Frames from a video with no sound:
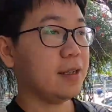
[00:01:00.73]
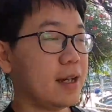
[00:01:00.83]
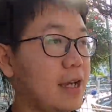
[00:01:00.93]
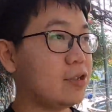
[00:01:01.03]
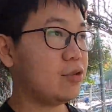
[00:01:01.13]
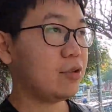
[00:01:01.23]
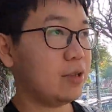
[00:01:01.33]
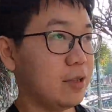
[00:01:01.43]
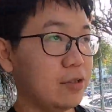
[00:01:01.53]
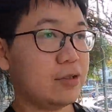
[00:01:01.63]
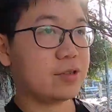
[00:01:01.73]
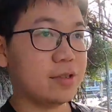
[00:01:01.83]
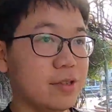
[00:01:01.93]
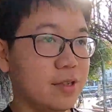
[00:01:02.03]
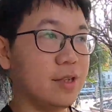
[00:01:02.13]
你可以去，就
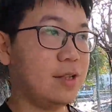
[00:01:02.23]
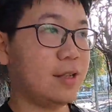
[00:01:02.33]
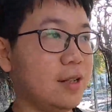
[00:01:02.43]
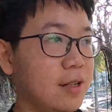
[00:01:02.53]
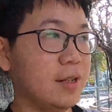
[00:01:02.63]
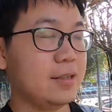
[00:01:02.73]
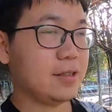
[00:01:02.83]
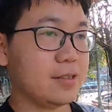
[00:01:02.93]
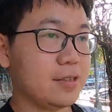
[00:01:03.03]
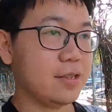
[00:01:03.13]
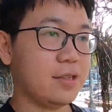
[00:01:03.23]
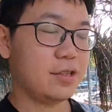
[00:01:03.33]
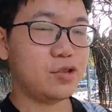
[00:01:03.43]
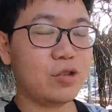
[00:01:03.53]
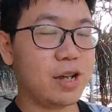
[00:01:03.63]
是迪士尼，
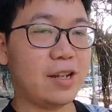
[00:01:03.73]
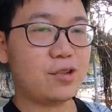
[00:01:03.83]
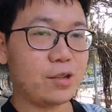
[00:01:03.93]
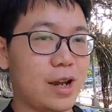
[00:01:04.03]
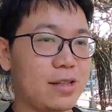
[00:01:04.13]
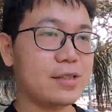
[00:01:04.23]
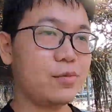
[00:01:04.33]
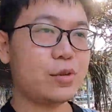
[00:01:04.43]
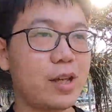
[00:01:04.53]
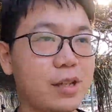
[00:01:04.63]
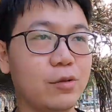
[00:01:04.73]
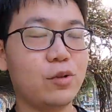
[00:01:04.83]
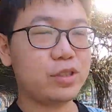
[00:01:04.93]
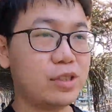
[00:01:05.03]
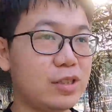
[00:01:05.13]
你就可以去看这部电影。
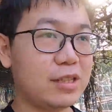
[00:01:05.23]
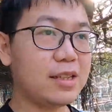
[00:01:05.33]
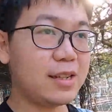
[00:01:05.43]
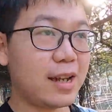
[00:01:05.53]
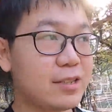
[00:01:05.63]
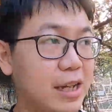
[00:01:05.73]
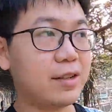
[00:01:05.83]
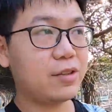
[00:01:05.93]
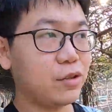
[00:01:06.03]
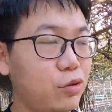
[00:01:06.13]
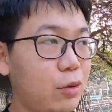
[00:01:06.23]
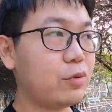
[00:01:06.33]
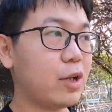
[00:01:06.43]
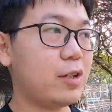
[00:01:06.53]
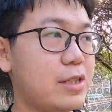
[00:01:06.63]
我整体来讲推
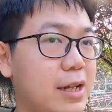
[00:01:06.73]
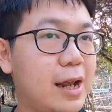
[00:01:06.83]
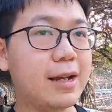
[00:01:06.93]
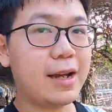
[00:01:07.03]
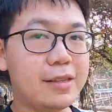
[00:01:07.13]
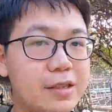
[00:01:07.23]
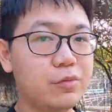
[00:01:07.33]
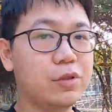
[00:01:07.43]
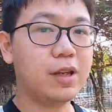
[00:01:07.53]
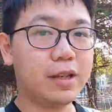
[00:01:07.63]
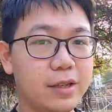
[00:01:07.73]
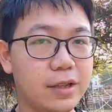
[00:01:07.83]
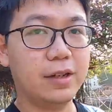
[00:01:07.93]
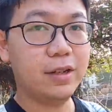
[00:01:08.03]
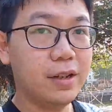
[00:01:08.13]
不推荐来看这部电影
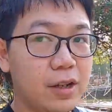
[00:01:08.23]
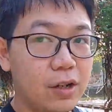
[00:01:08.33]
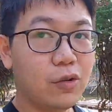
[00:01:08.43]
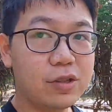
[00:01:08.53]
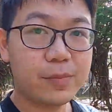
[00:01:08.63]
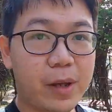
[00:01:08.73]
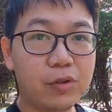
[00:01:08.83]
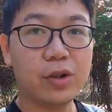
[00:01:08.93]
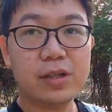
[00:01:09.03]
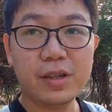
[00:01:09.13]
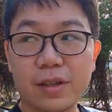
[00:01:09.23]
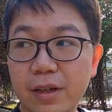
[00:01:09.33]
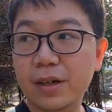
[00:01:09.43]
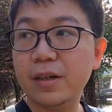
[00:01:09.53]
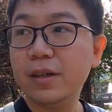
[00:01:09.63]
的？我是蛮推荐
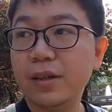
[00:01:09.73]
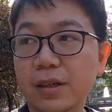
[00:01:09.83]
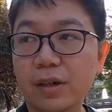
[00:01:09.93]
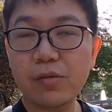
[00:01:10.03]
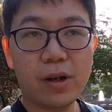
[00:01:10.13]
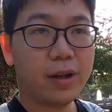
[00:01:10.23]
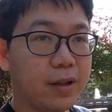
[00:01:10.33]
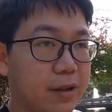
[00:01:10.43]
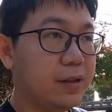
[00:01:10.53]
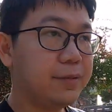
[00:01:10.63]
的，因为